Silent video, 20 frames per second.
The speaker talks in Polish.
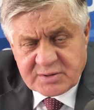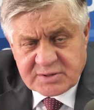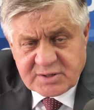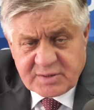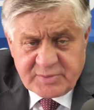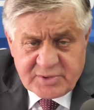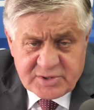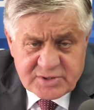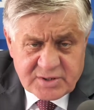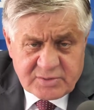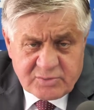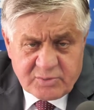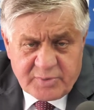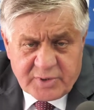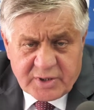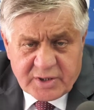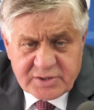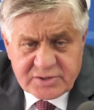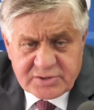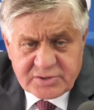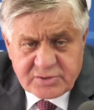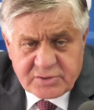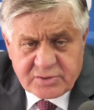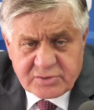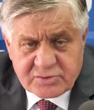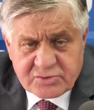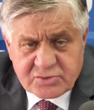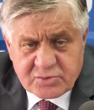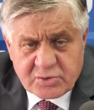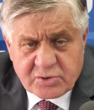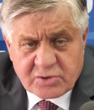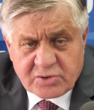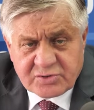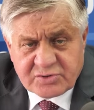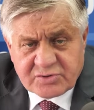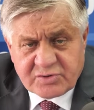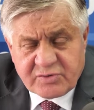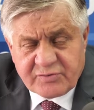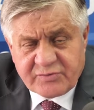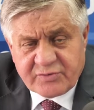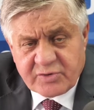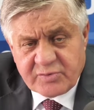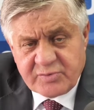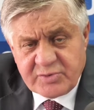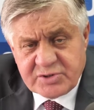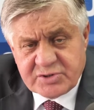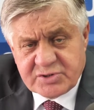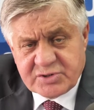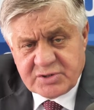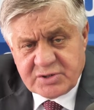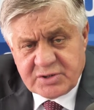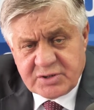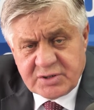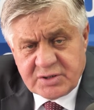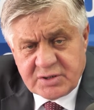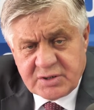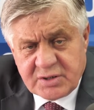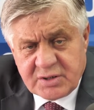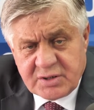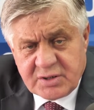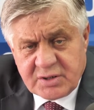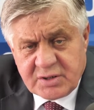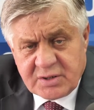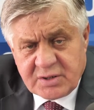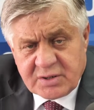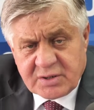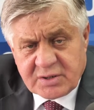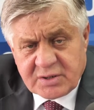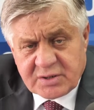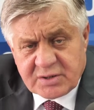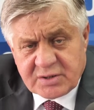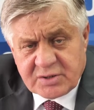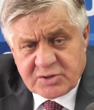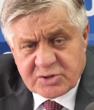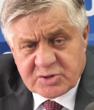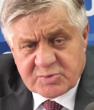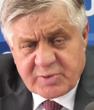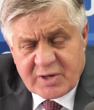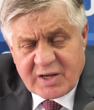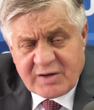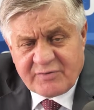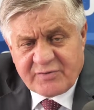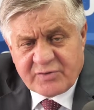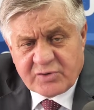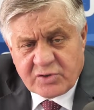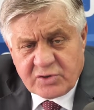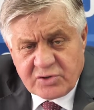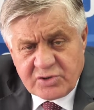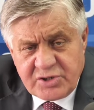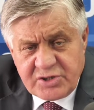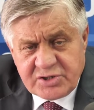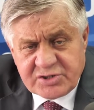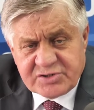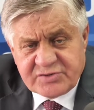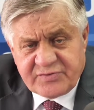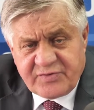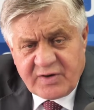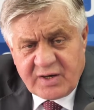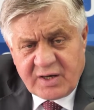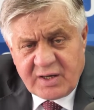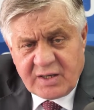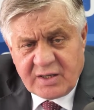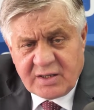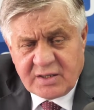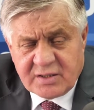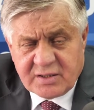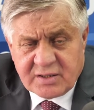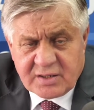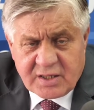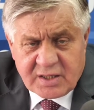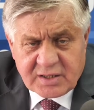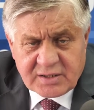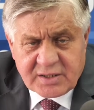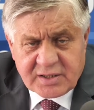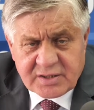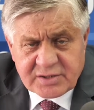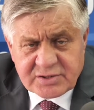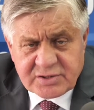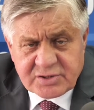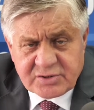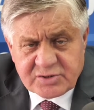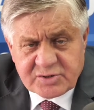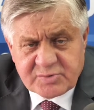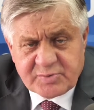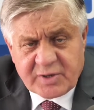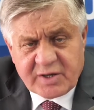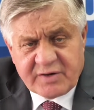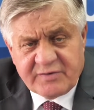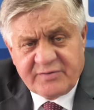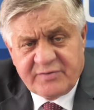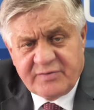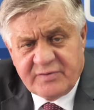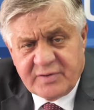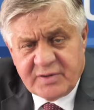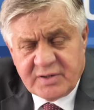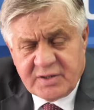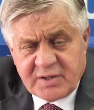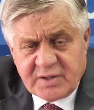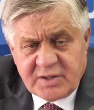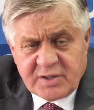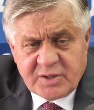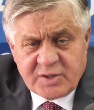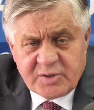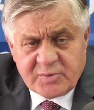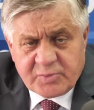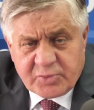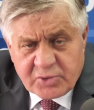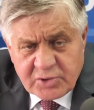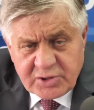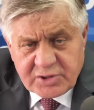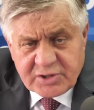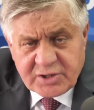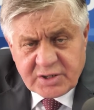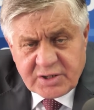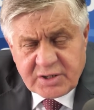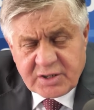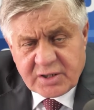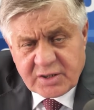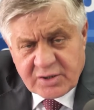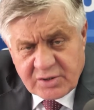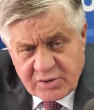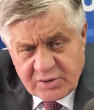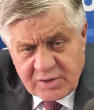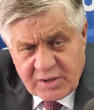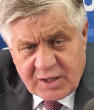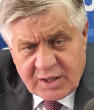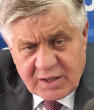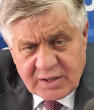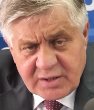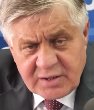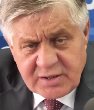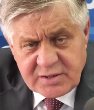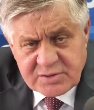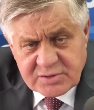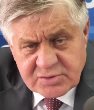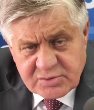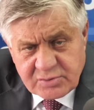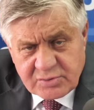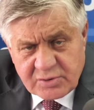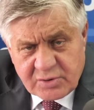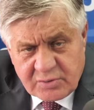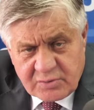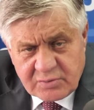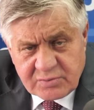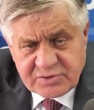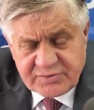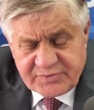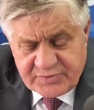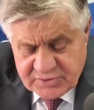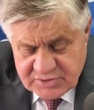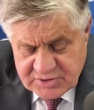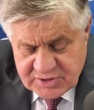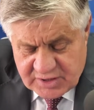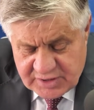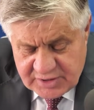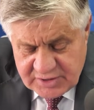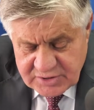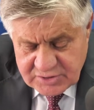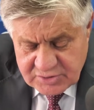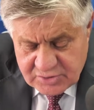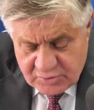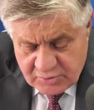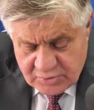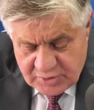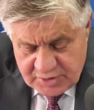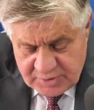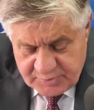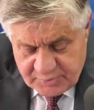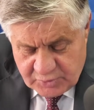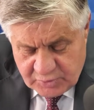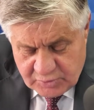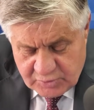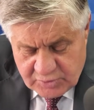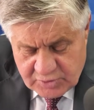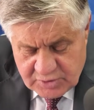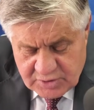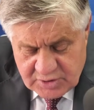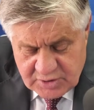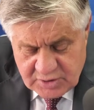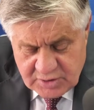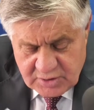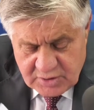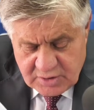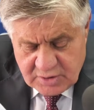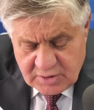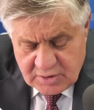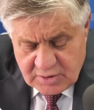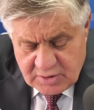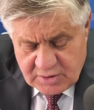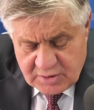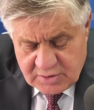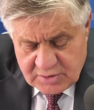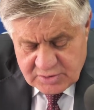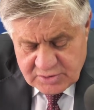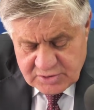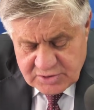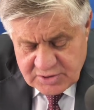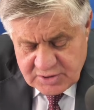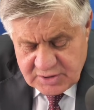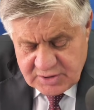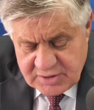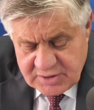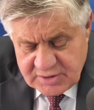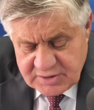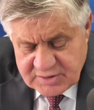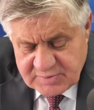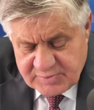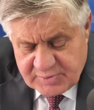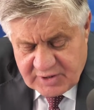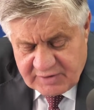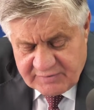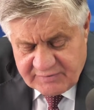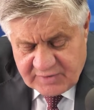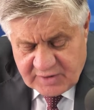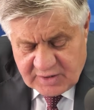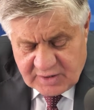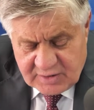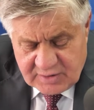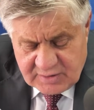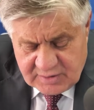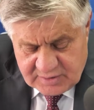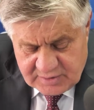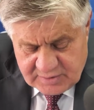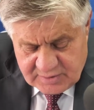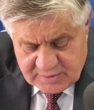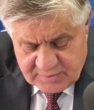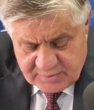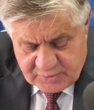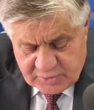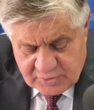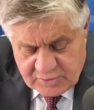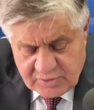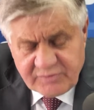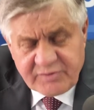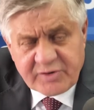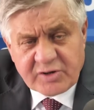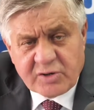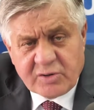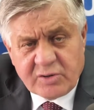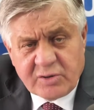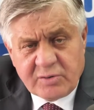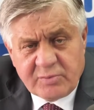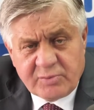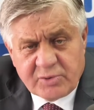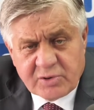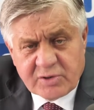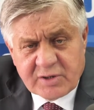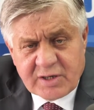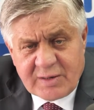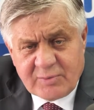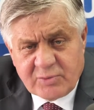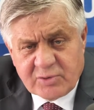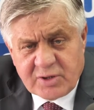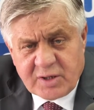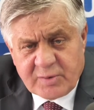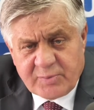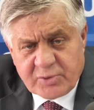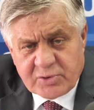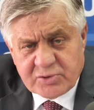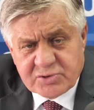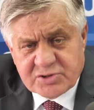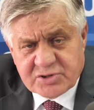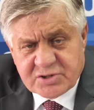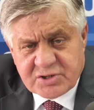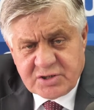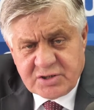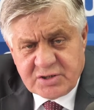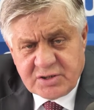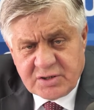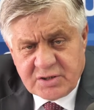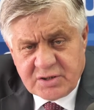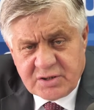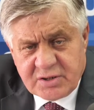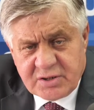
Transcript: Zamierzam ubiegać się o członkowsko w Komisji do spraw rolnictwa, a także do spraw polityki regionalnej, z którą związany jest drugi punkt, czyli sprawa nowego programu dla Polski